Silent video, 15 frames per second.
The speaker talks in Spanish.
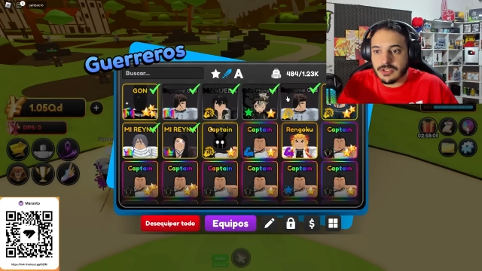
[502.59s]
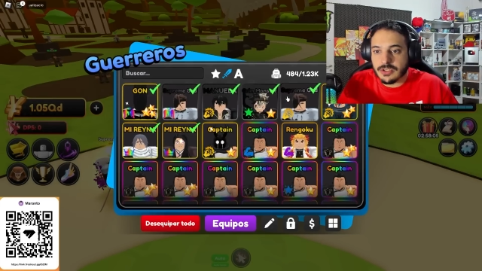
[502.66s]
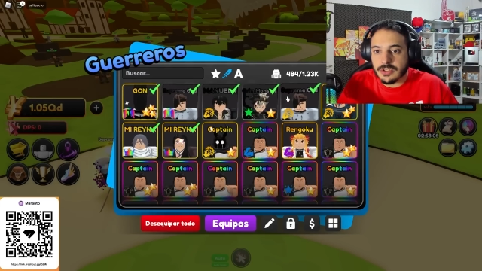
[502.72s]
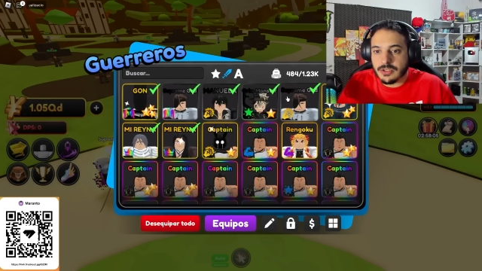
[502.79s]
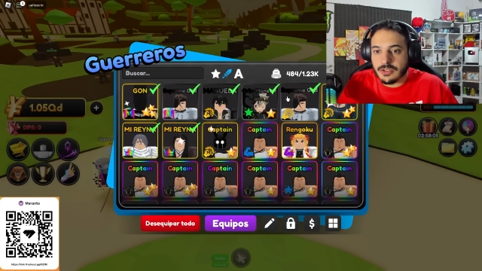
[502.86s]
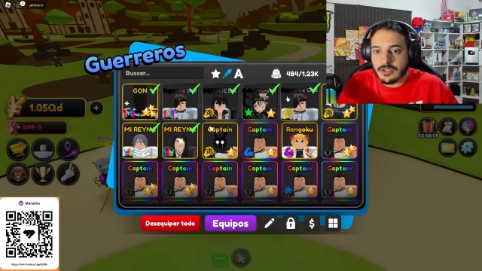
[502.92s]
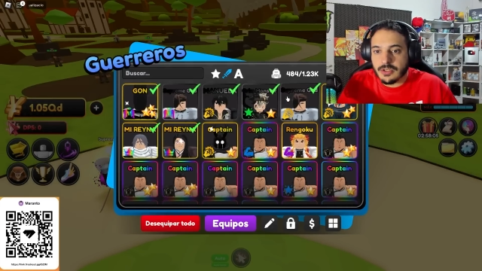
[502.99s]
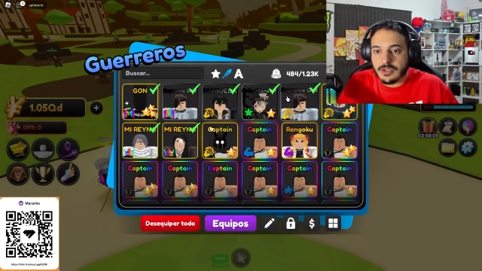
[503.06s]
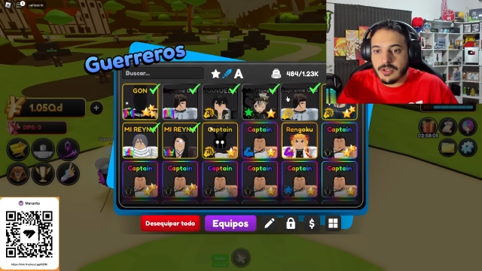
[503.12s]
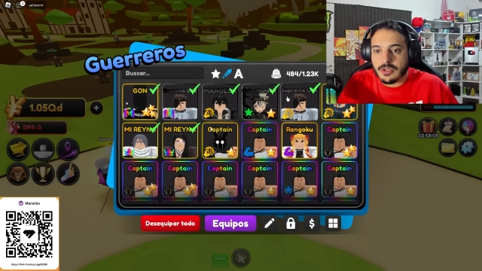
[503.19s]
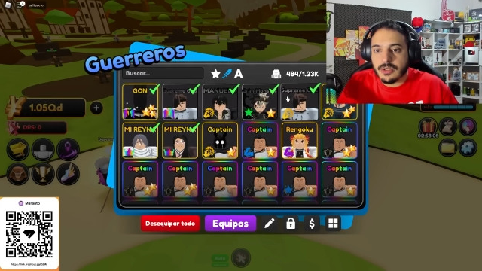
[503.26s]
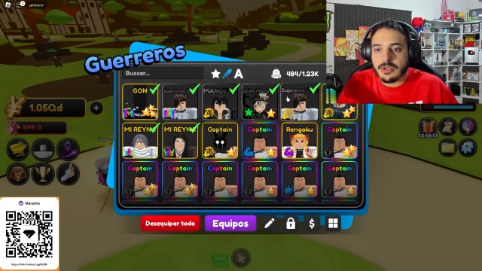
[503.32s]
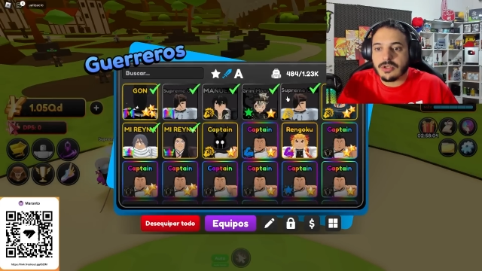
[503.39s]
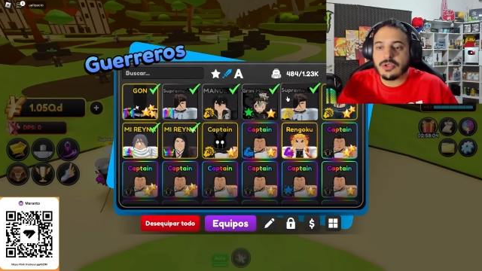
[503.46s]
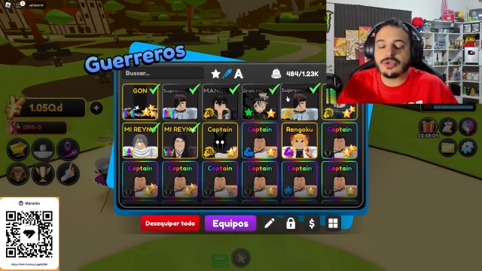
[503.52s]
Lo voy a hacer
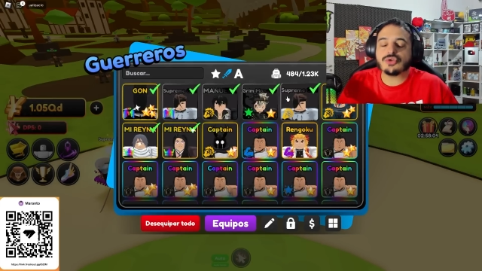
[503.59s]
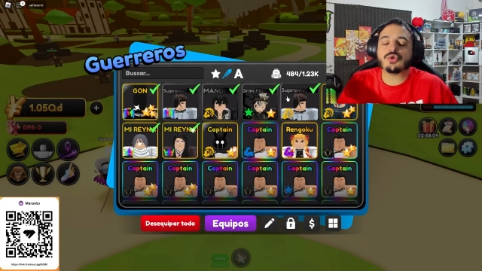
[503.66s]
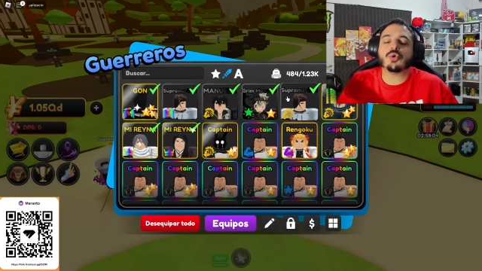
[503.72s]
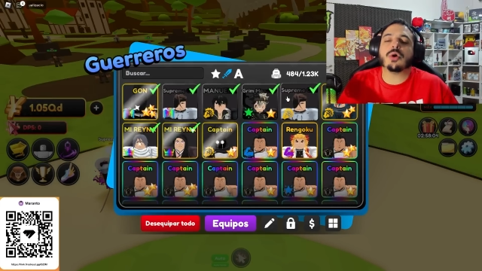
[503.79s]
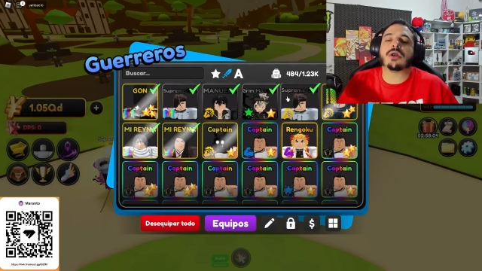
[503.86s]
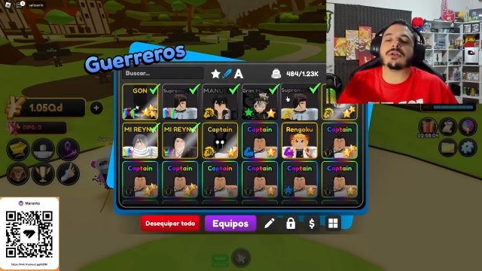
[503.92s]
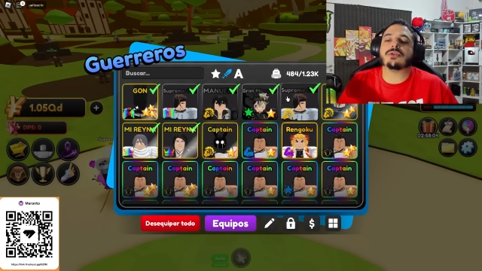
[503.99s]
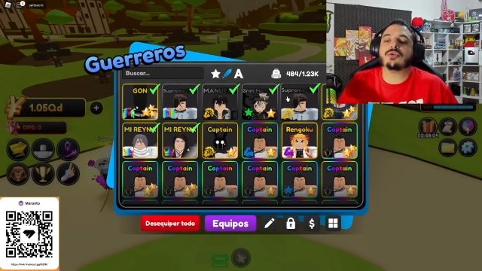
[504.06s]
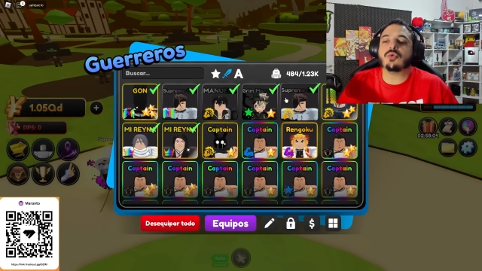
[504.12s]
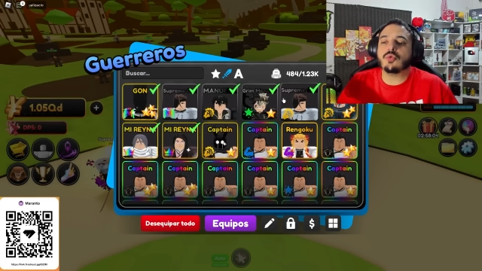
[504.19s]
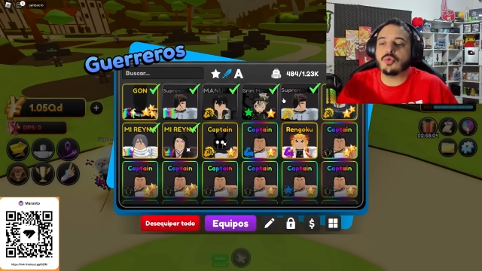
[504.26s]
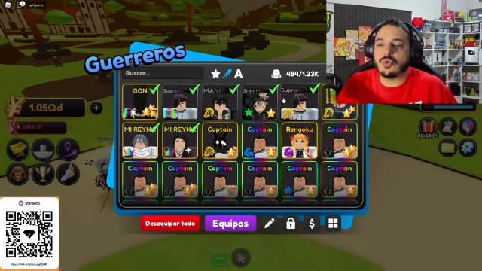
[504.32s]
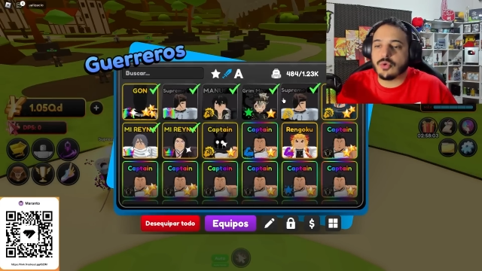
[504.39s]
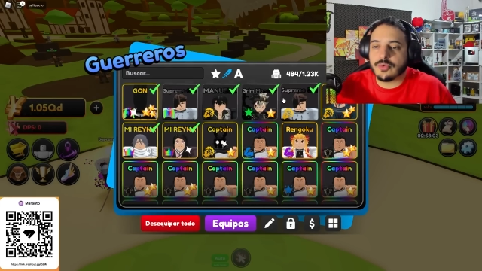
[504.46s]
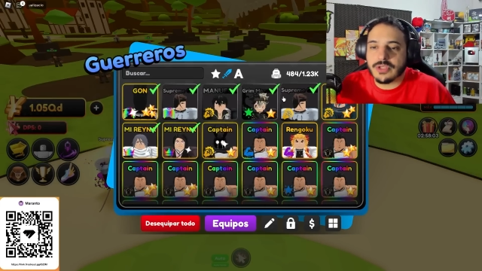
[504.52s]
Shiny, sí. Qué
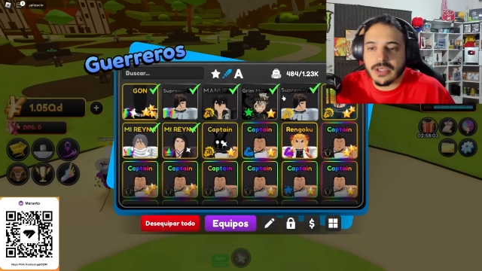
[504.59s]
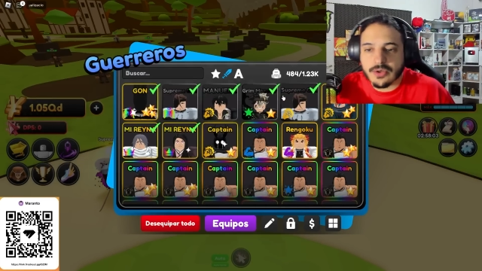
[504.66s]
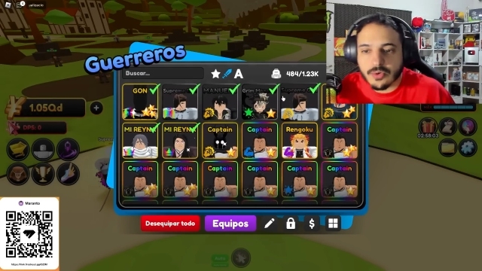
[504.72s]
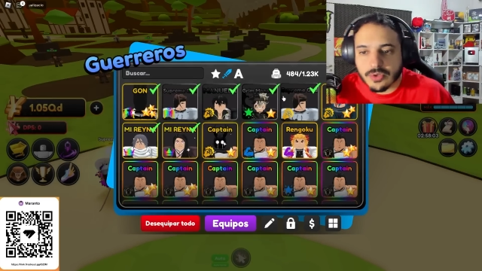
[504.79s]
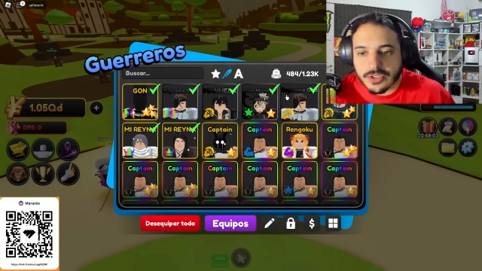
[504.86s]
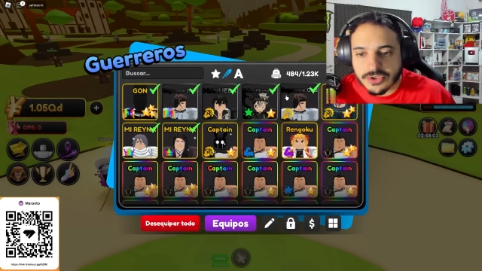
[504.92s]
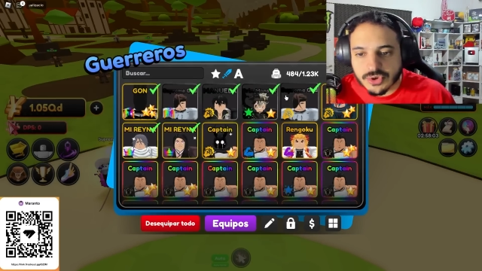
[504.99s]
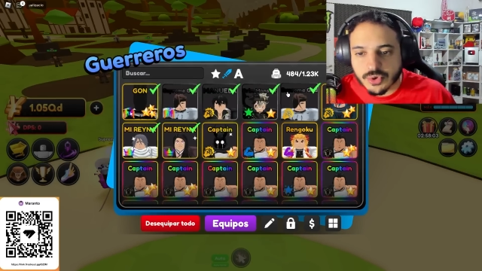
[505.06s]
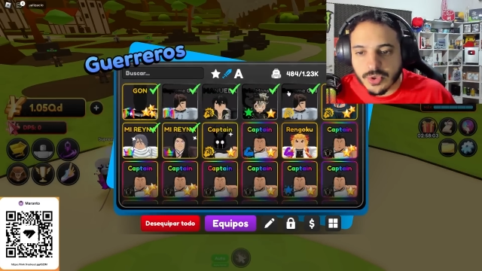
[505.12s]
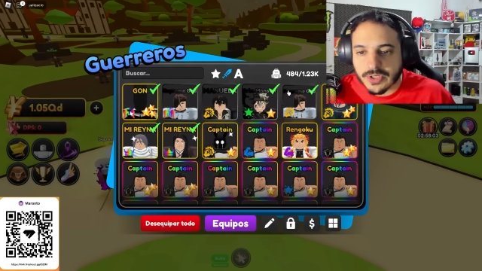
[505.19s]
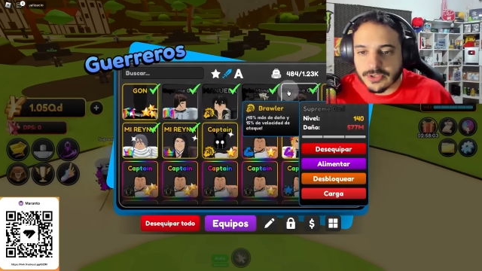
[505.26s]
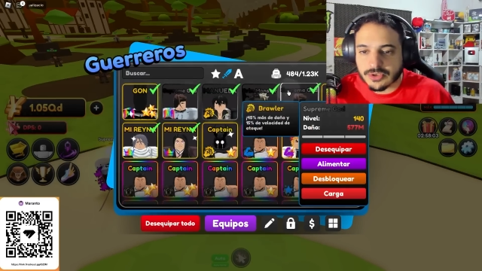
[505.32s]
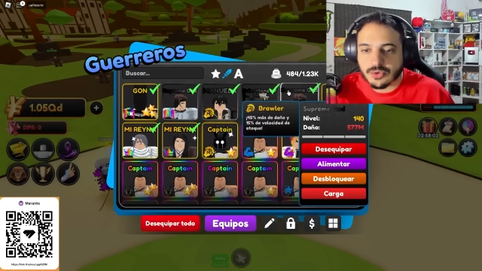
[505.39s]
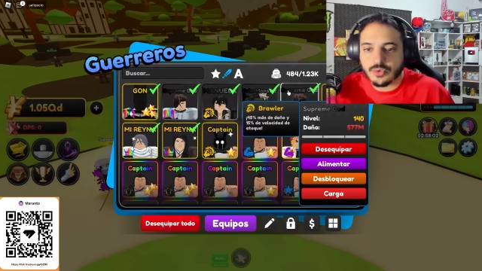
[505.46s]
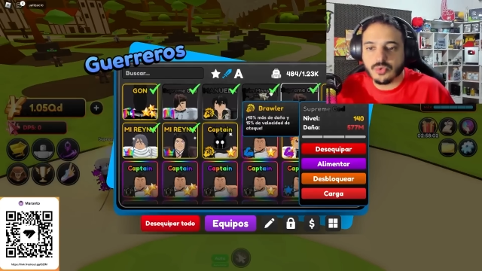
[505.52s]
suertudo, viejo, qué
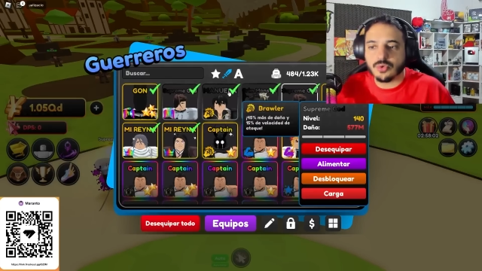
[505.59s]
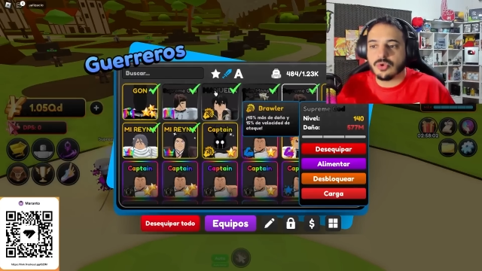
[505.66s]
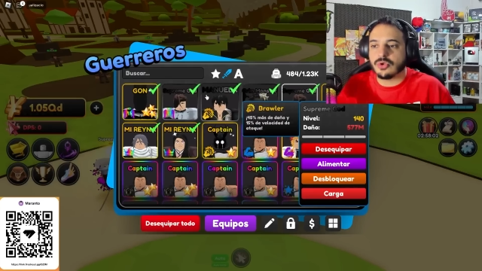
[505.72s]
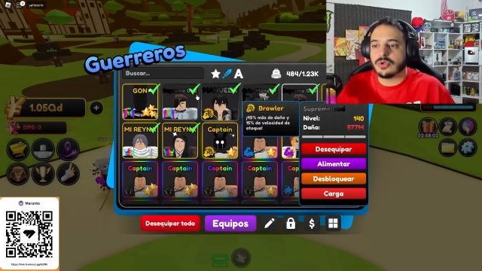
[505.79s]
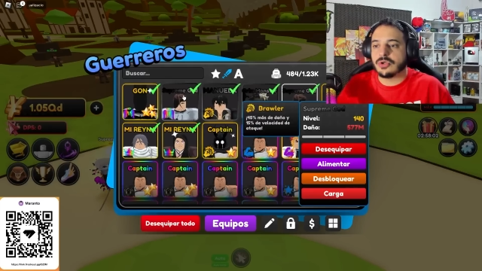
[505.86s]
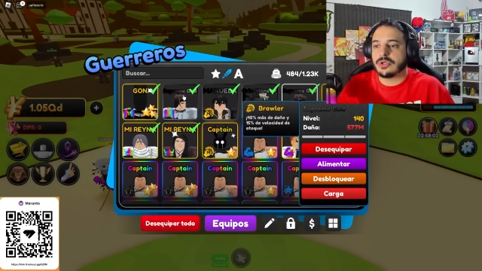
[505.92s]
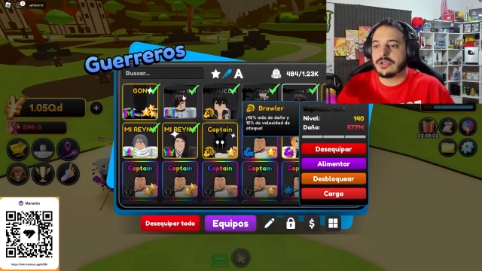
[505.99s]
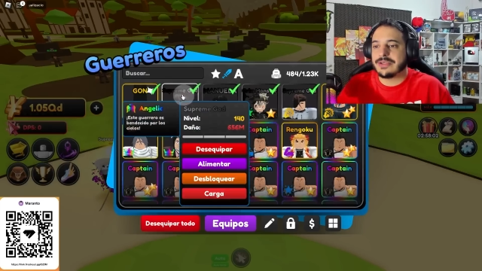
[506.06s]
suartudo.